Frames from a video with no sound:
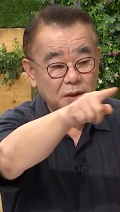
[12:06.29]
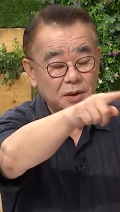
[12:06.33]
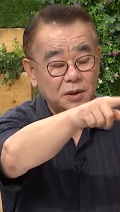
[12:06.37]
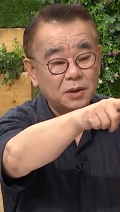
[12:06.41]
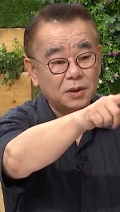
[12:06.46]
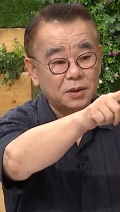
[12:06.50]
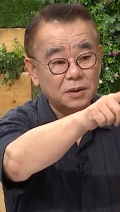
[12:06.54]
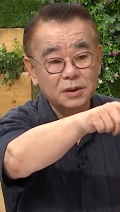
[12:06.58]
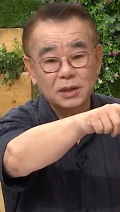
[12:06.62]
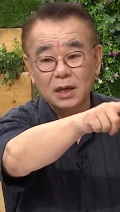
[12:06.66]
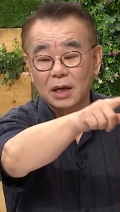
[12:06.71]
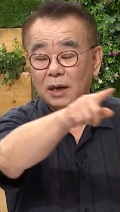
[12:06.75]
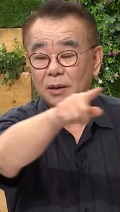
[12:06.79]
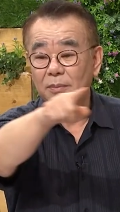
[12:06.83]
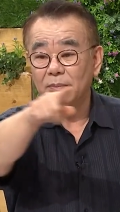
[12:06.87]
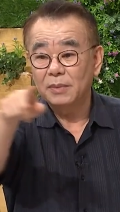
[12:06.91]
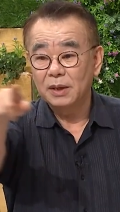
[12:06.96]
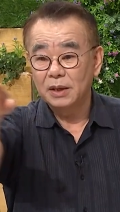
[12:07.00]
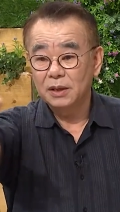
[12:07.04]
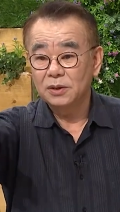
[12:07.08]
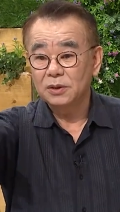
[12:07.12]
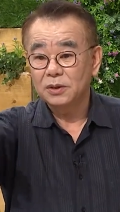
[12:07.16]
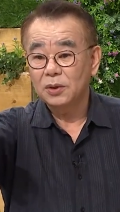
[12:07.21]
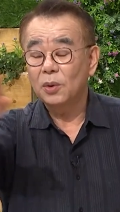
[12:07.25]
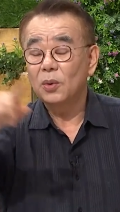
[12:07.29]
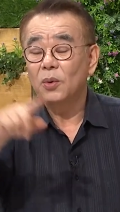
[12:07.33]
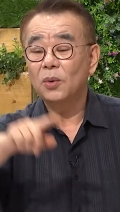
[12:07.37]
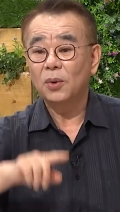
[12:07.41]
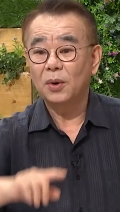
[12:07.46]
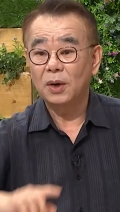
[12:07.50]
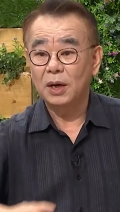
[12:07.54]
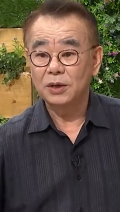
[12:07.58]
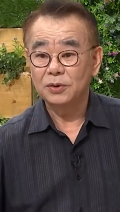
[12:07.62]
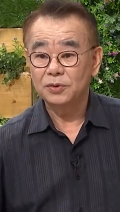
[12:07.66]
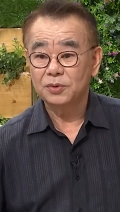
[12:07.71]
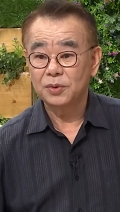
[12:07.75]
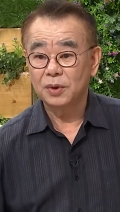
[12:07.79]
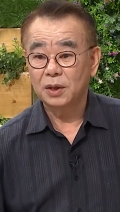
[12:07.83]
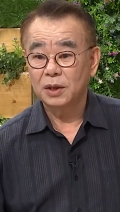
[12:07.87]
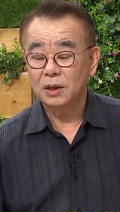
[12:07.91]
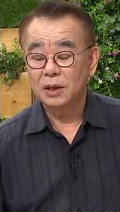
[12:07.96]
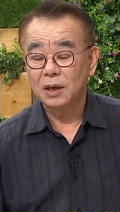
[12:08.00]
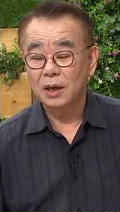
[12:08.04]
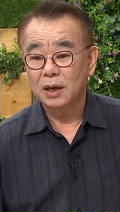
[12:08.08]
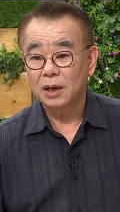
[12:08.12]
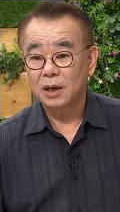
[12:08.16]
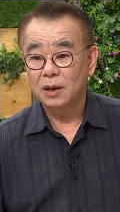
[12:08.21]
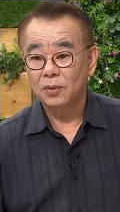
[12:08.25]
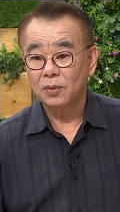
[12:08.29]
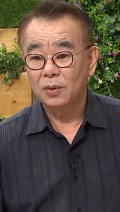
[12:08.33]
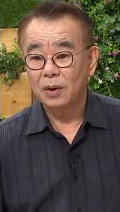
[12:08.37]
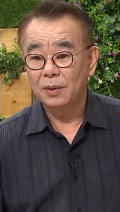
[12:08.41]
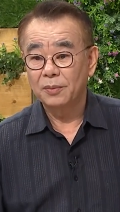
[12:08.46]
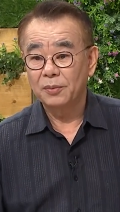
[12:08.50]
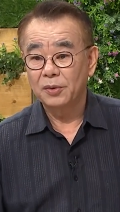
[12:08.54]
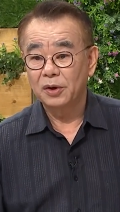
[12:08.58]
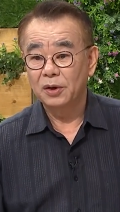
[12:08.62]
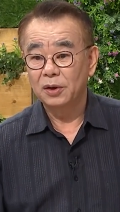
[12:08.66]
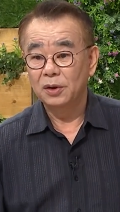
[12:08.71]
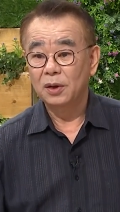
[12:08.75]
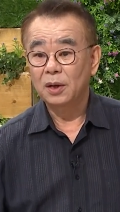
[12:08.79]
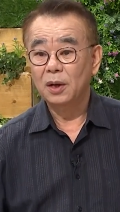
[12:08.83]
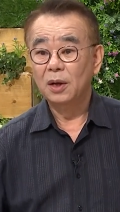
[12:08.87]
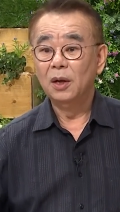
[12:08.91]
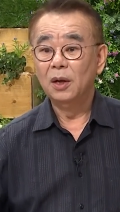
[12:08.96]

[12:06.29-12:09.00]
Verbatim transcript: 이런 사람만이 성공할 수 있다라고 하면은